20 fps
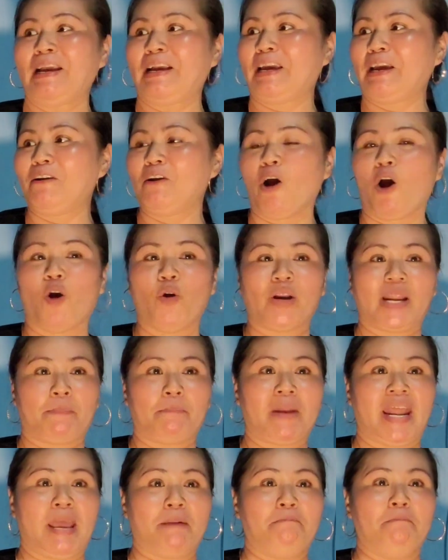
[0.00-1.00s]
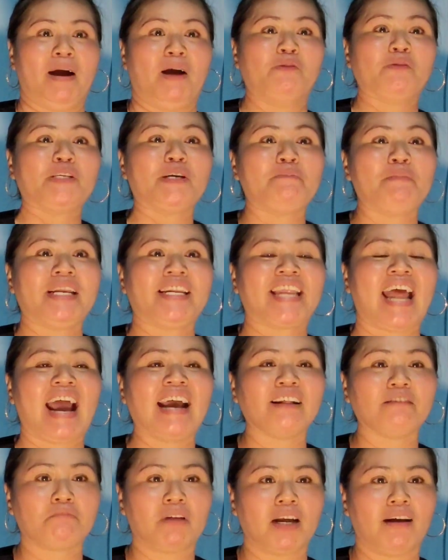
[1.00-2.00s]
cái cô đẹp đẹp mà áo sơ mi
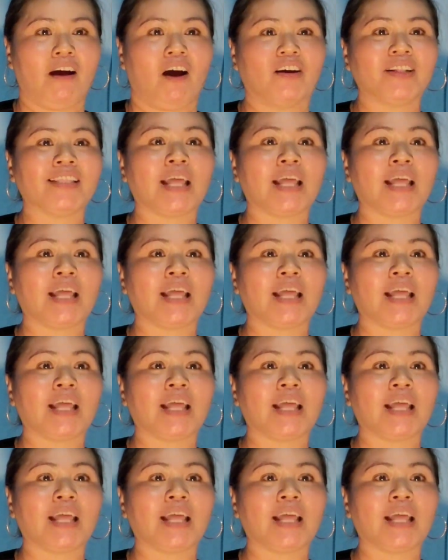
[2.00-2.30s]
trắng, hỏi